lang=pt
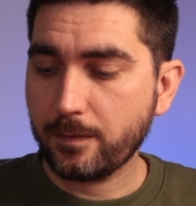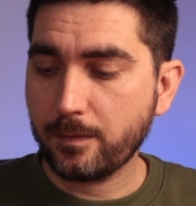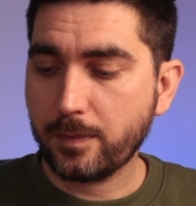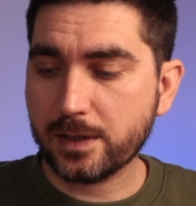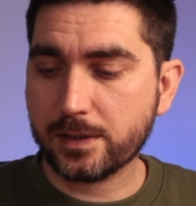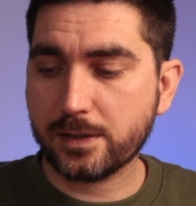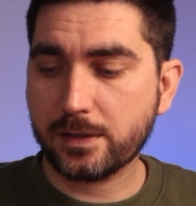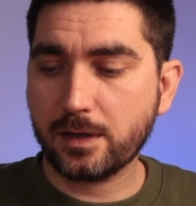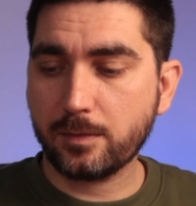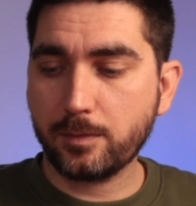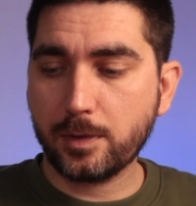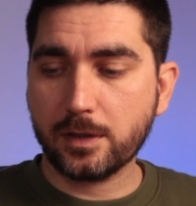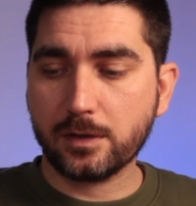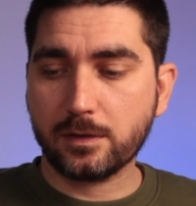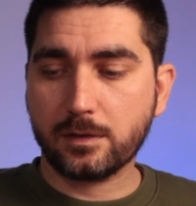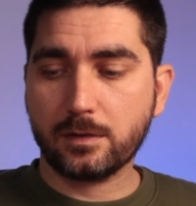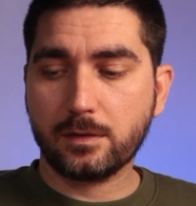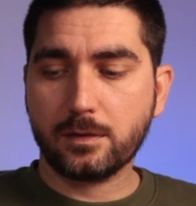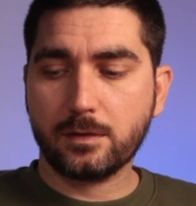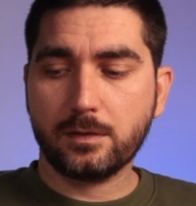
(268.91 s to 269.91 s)

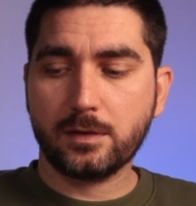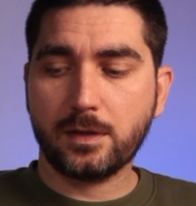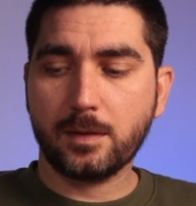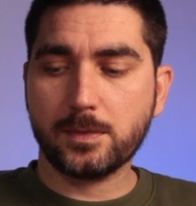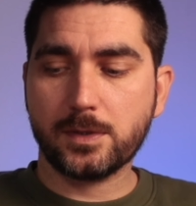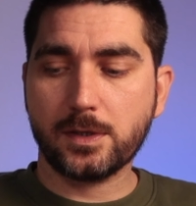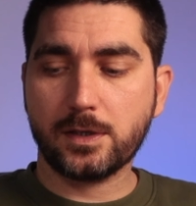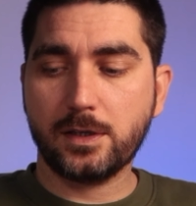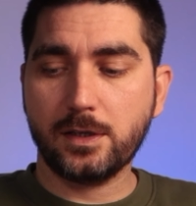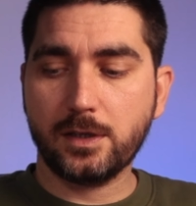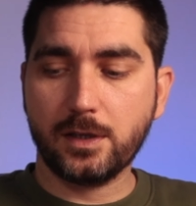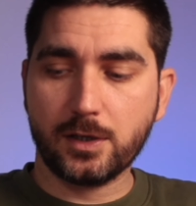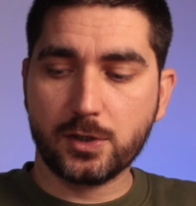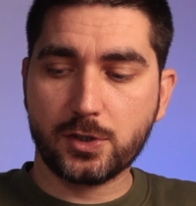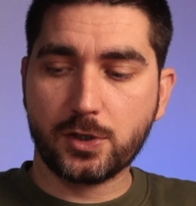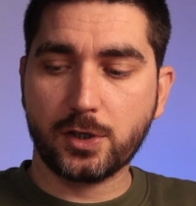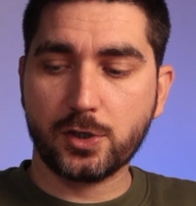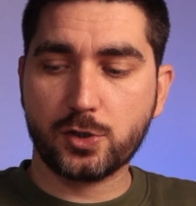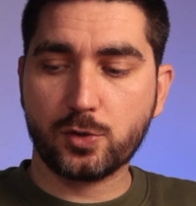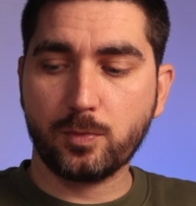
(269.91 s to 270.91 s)
Basicamente, temos aqui as
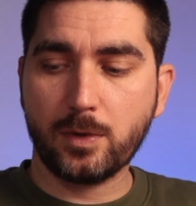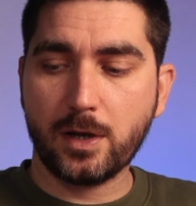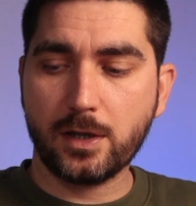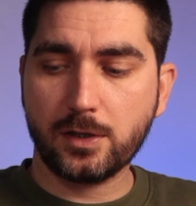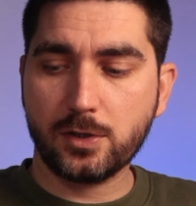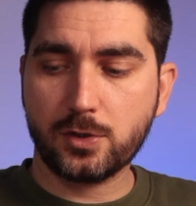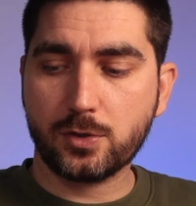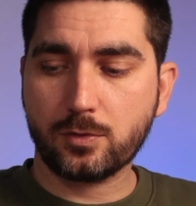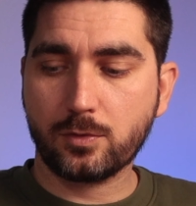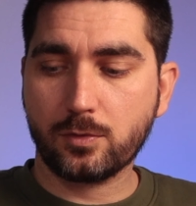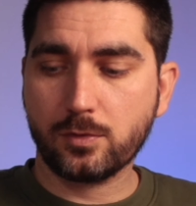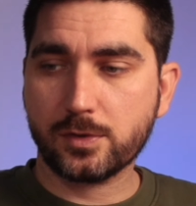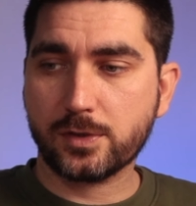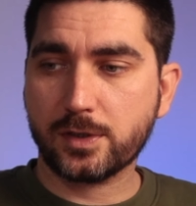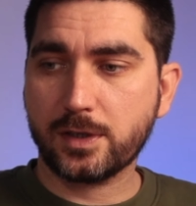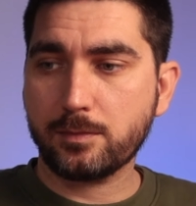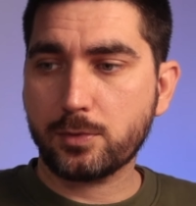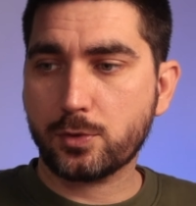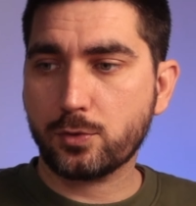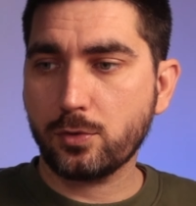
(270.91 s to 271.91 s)
três tomadas,
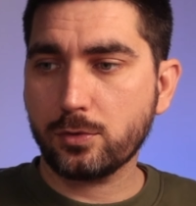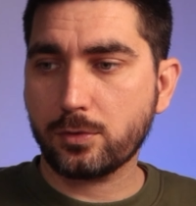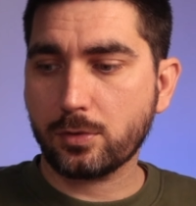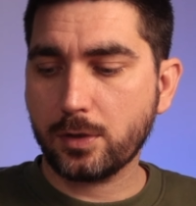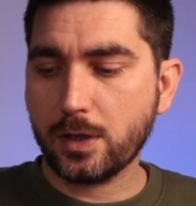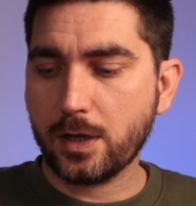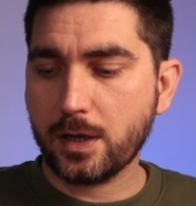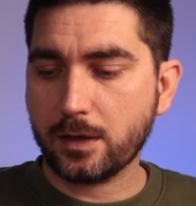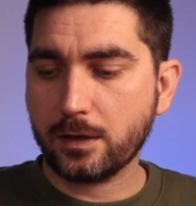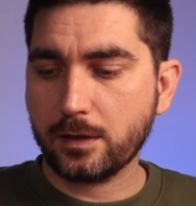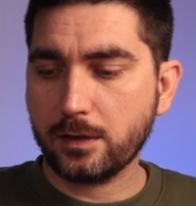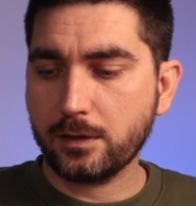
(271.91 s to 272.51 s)
conseguimos controlar